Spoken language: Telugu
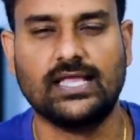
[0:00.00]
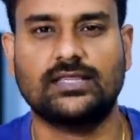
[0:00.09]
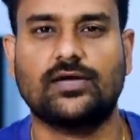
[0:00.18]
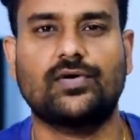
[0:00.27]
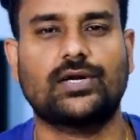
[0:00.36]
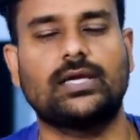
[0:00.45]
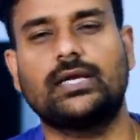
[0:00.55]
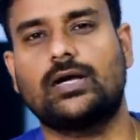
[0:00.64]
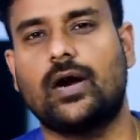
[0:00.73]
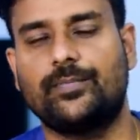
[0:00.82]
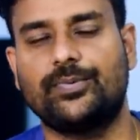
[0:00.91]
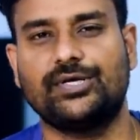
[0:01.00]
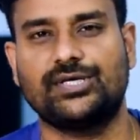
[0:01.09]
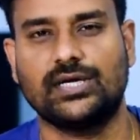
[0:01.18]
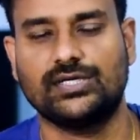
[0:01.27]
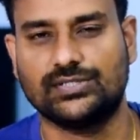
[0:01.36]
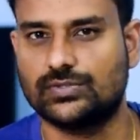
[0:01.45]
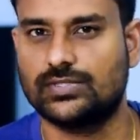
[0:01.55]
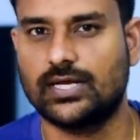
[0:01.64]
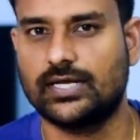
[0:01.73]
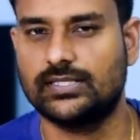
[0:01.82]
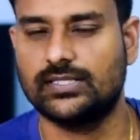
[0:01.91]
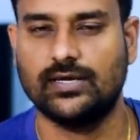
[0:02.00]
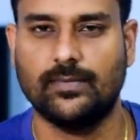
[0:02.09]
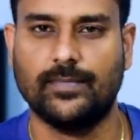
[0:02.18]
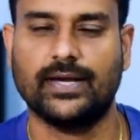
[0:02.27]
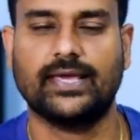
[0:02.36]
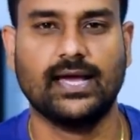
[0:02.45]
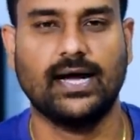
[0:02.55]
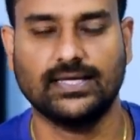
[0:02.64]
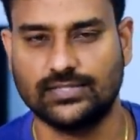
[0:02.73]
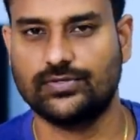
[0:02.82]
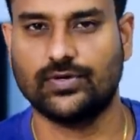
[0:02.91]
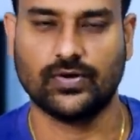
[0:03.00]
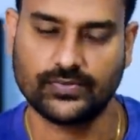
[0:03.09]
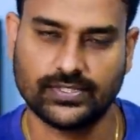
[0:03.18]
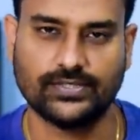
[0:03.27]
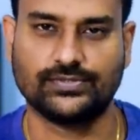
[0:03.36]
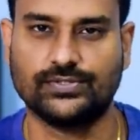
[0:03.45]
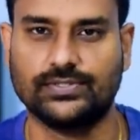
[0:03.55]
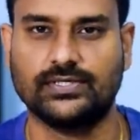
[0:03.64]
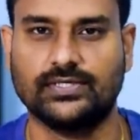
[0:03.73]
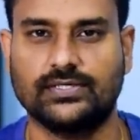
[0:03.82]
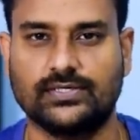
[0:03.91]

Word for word: ఎంతవరకు కాంపిటీషన్ ఇస్తుందనేది మనకి అతి త్వరలో తెలుస్తుంది